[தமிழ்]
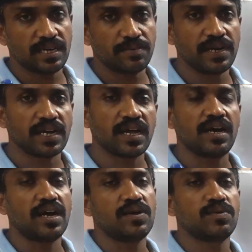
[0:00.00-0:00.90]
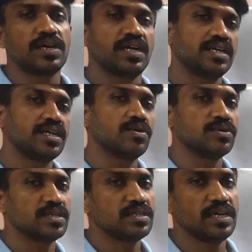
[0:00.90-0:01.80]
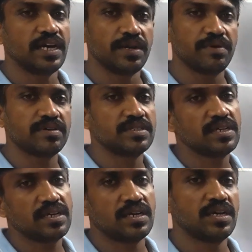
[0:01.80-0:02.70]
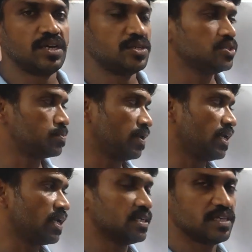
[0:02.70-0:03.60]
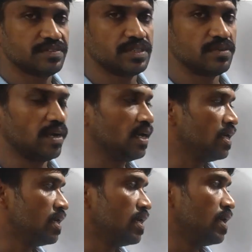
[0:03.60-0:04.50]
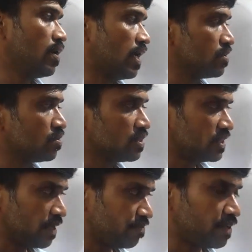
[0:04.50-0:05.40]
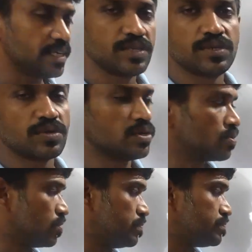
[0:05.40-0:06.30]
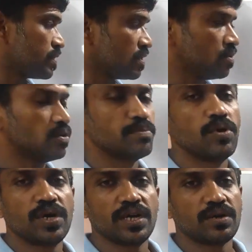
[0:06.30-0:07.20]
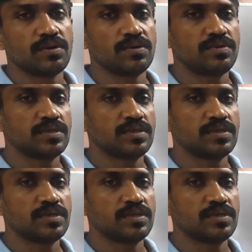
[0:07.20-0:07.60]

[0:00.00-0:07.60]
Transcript: அப்படி இல்லைனா ஹாட் வாட்டர் இன் அவுட் ரெண்டுமே வந்து யூஸ் பண்ணிக்கலாம் எஃப்சியூவில் அதுக்கும் ஒரு சேம் ஃபில்டர் யூனிட் ஒன்று இருக்கும் ஒரு ப்ளோயர் இருக்கும்